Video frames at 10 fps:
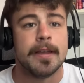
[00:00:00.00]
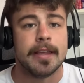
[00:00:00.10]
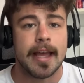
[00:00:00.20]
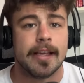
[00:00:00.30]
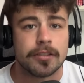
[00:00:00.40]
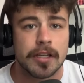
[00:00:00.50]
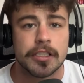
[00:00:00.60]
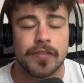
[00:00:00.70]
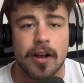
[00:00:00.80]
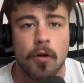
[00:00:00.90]
E é isso que a gente
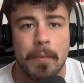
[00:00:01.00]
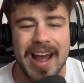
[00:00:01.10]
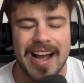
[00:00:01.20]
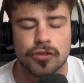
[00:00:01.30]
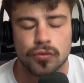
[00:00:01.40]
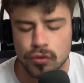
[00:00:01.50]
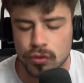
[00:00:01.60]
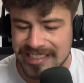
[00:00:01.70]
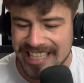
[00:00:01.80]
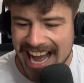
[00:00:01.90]
vai acompanhar
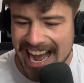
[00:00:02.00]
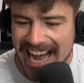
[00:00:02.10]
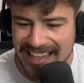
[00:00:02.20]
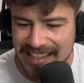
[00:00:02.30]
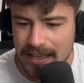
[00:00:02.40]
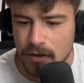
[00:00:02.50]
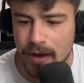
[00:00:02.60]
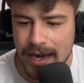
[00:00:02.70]
juntos aqui agora